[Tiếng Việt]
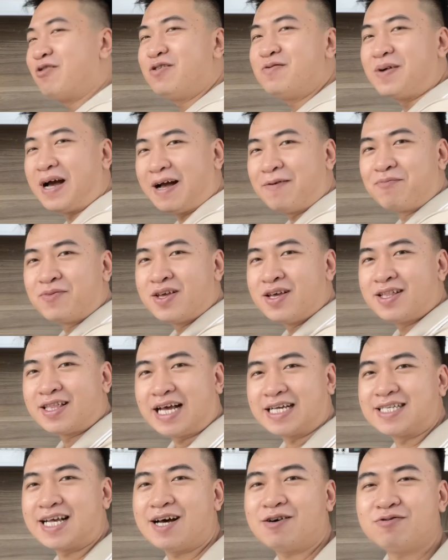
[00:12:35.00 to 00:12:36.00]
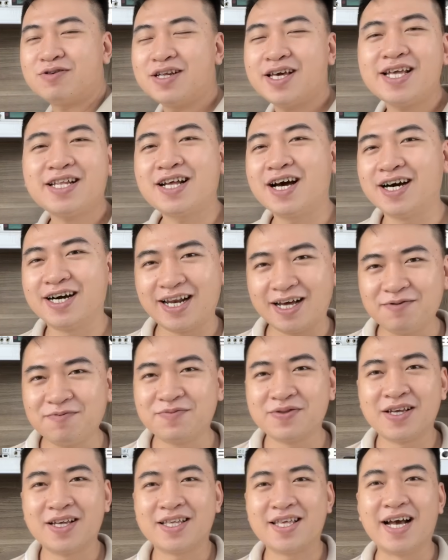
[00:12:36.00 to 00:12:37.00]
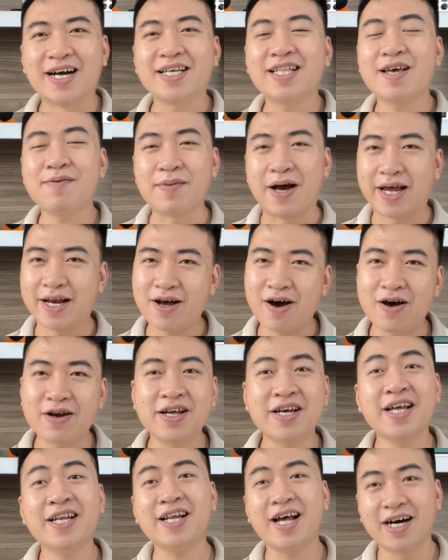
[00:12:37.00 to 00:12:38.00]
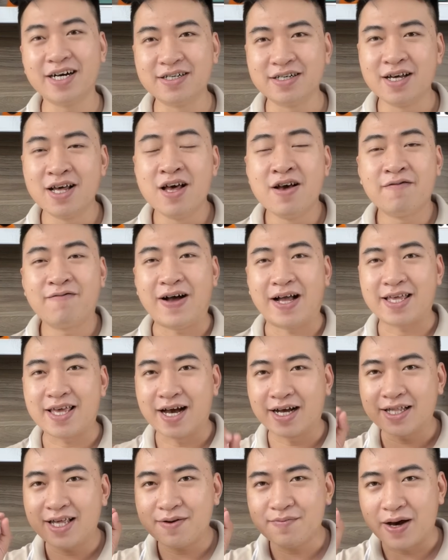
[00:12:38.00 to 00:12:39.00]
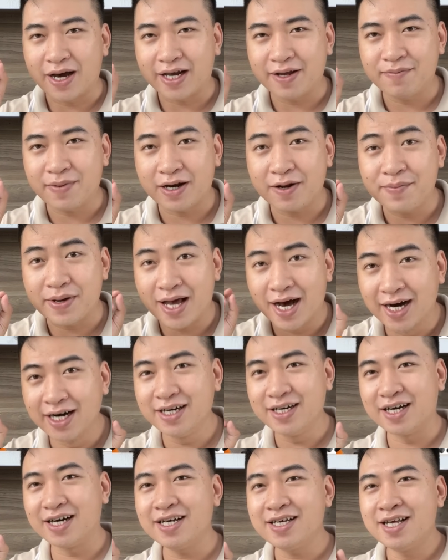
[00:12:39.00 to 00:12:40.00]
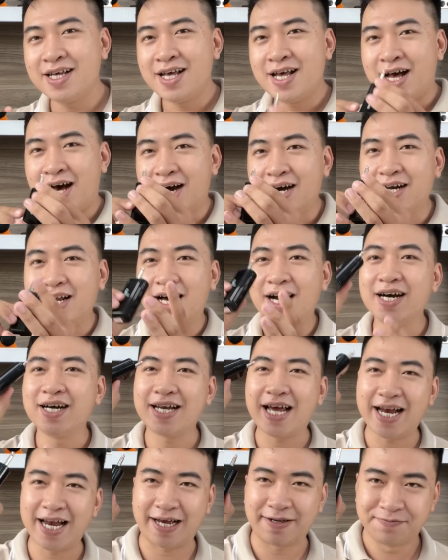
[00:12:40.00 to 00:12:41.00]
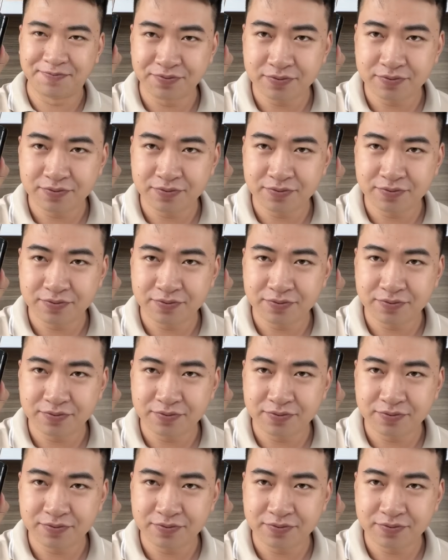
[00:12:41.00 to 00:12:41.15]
đúng không ạ? Tại sao? Nó ít hư lắm, những cái thiết bị đó nó ít hư. Và những thiết bị mà nó bị hư nữa, hư là hư ở đây nè,